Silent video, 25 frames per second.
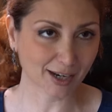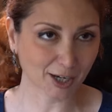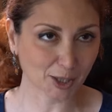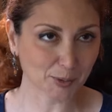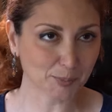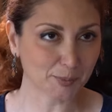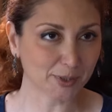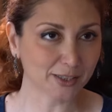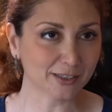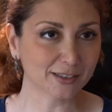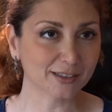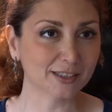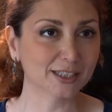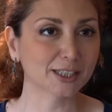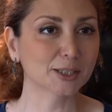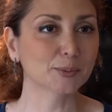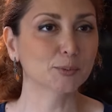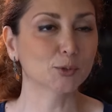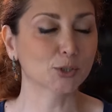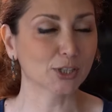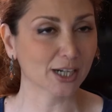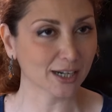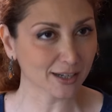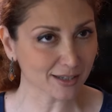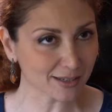أخبار
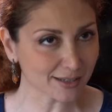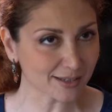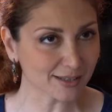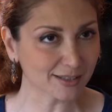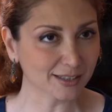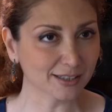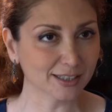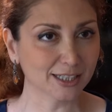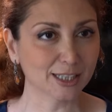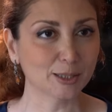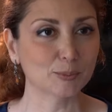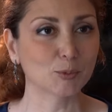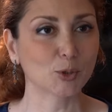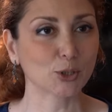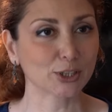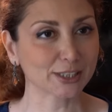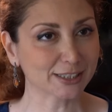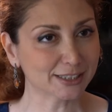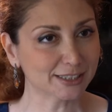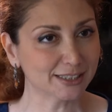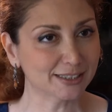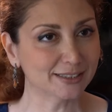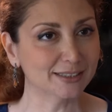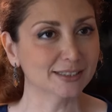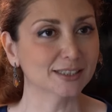مراسل
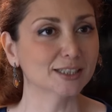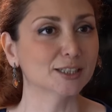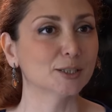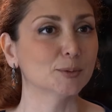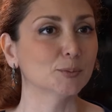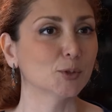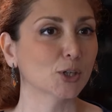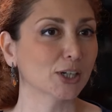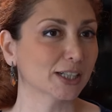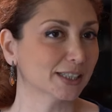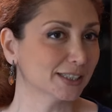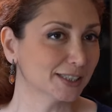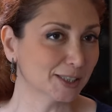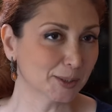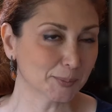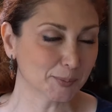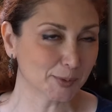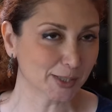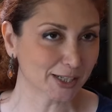معد مقدم